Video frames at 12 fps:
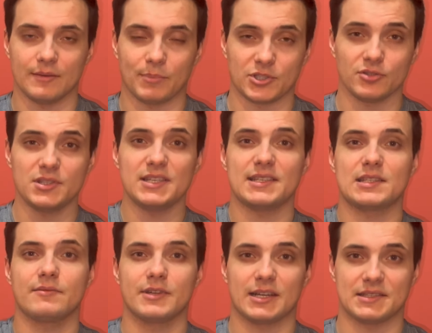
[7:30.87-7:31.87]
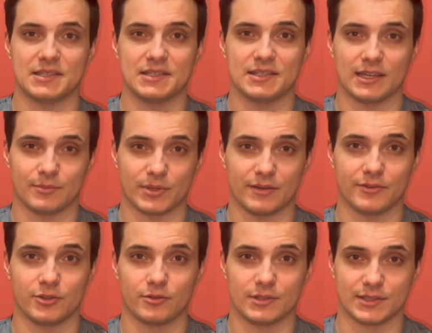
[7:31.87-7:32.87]
По сути, если вы хотите отправить
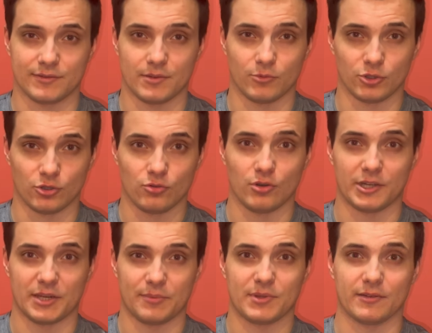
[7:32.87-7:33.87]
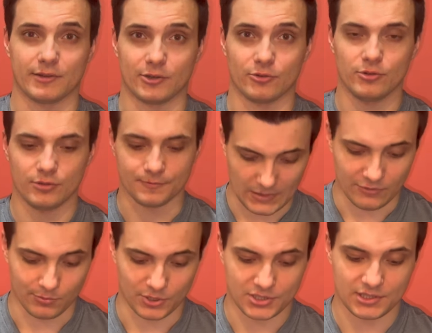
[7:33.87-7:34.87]
своему другу криптовалюту, вы
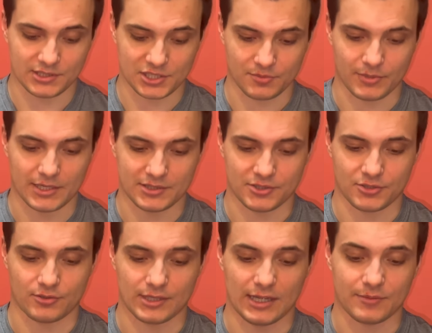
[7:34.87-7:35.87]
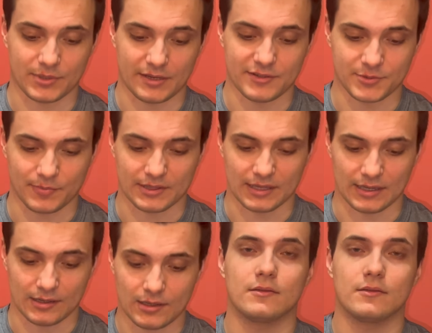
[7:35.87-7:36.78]
просто нажимаете сюда «Отправить подарок»,